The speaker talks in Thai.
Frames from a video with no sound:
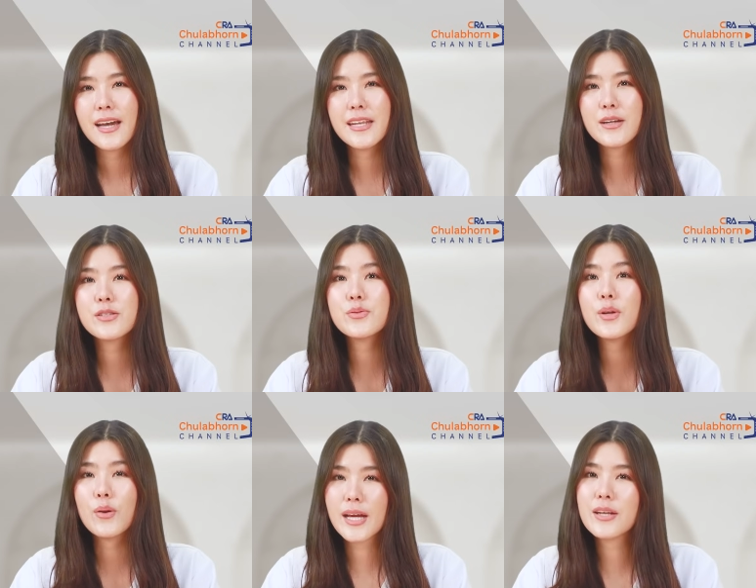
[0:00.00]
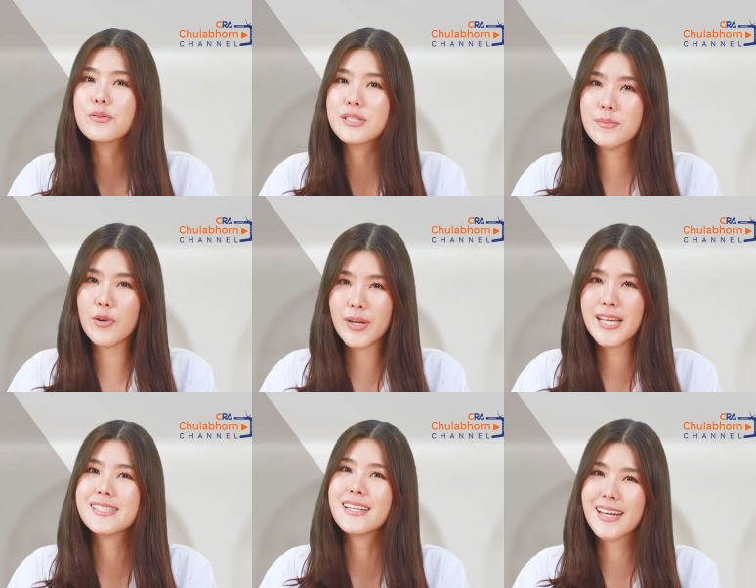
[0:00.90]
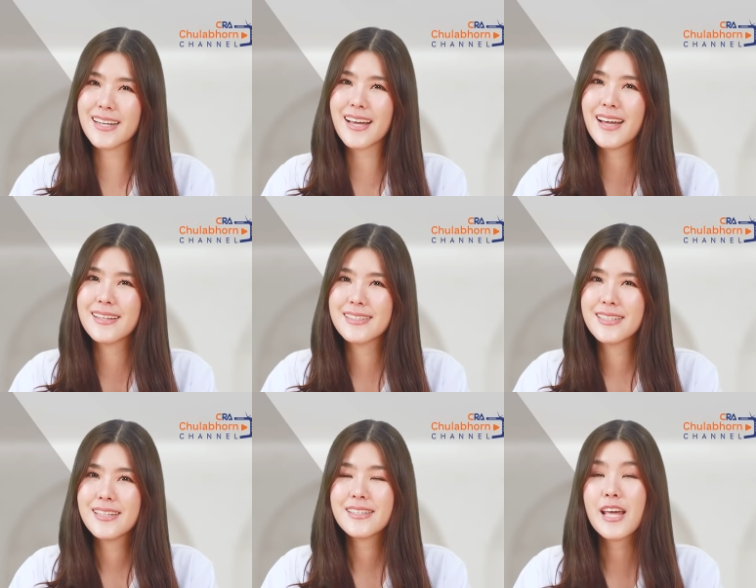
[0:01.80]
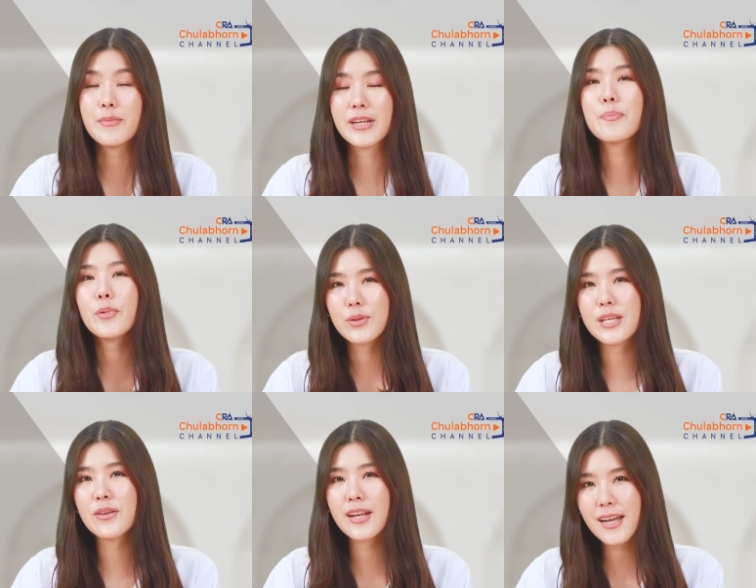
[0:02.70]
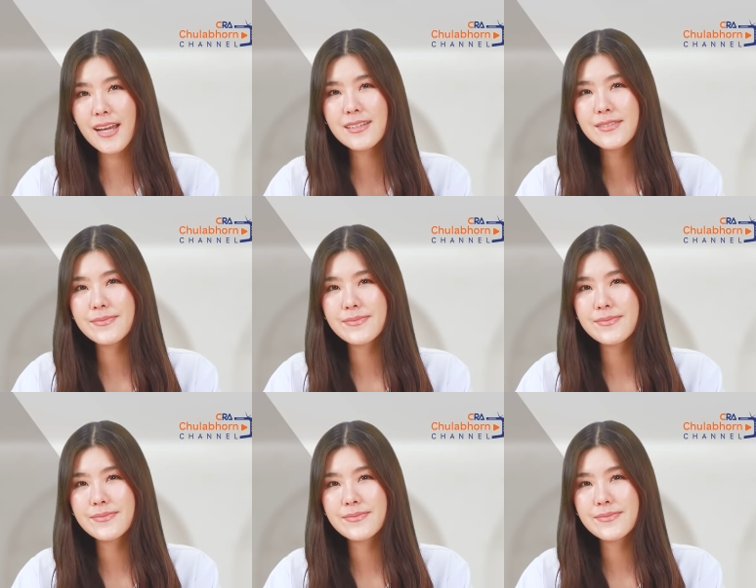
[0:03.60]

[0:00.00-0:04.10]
อันนี้ก็จะช่วยลดการดูดซึมของเหล็กเช่นกันค่ะ แถมยังได้โปรตีนด้วยนะคะ